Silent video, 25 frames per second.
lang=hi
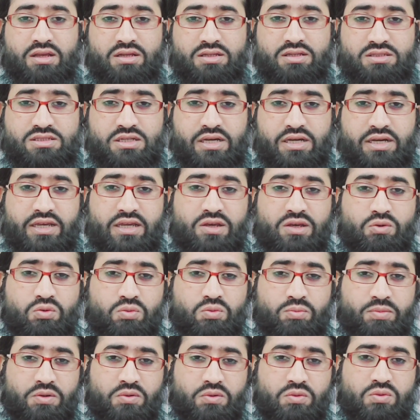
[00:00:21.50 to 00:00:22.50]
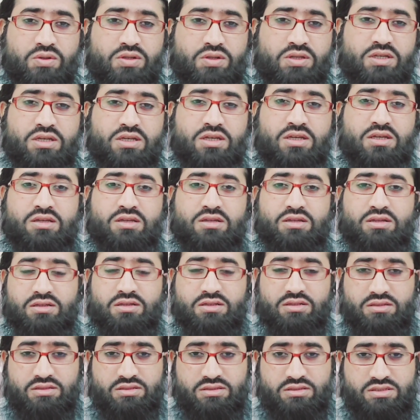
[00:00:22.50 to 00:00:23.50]
चाहे उम्र उनकी
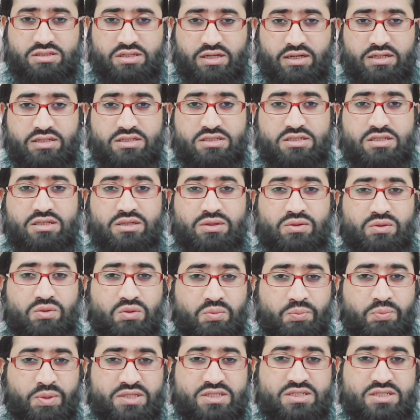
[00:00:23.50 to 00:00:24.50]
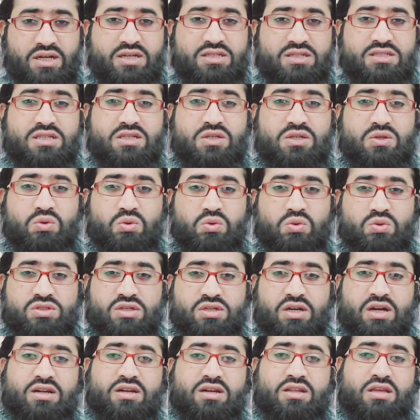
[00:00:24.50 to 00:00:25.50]
चालीस की हो पचास की हो
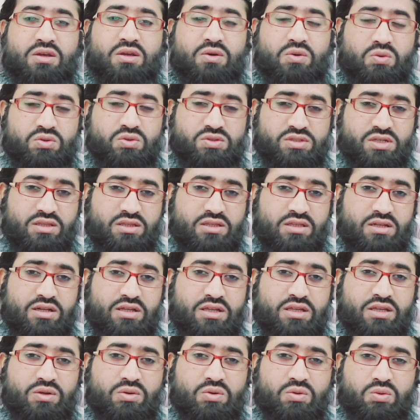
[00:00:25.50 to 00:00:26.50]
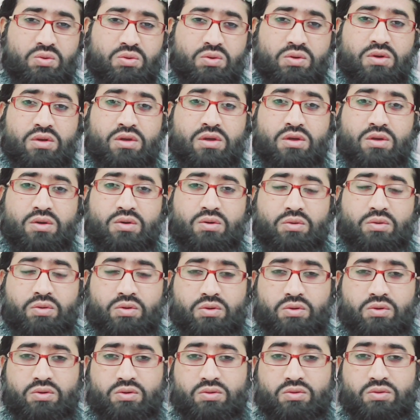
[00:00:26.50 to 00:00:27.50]
साठ की हो सत्तर की हो
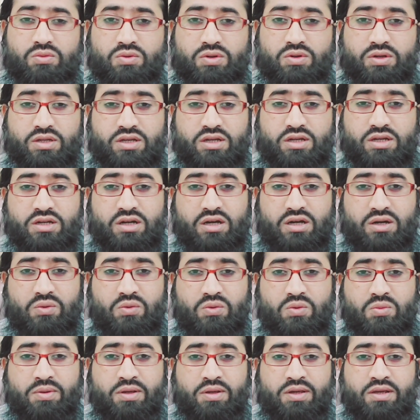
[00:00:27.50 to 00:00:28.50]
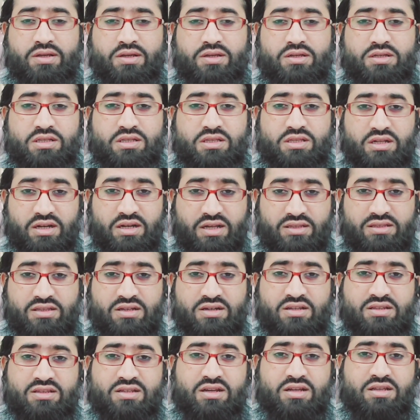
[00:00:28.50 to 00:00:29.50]
और उनकी टांगों में इतना
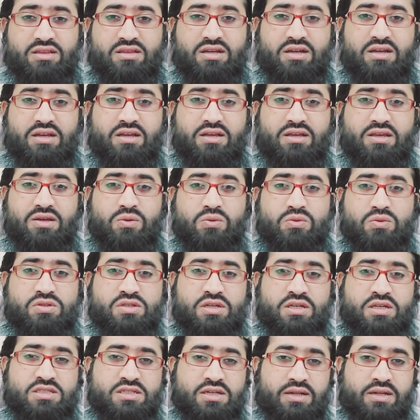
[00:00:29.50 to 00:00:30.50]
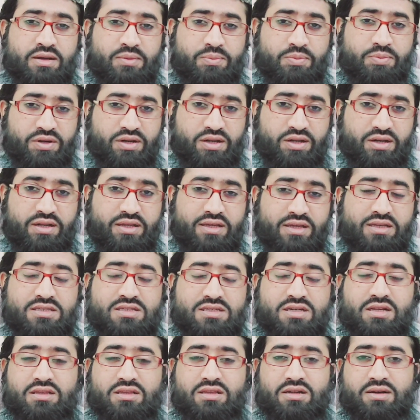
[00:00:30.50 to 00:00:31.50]
दर्द रहता है कि उनसे चला फिरा नहीं
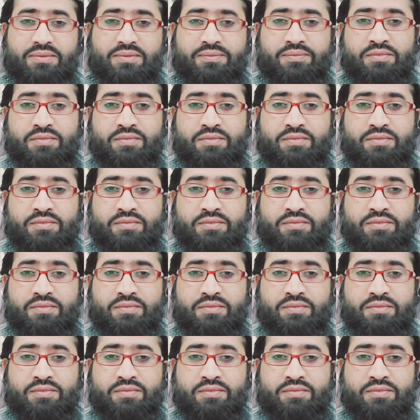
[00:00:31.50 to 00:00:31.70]
जाता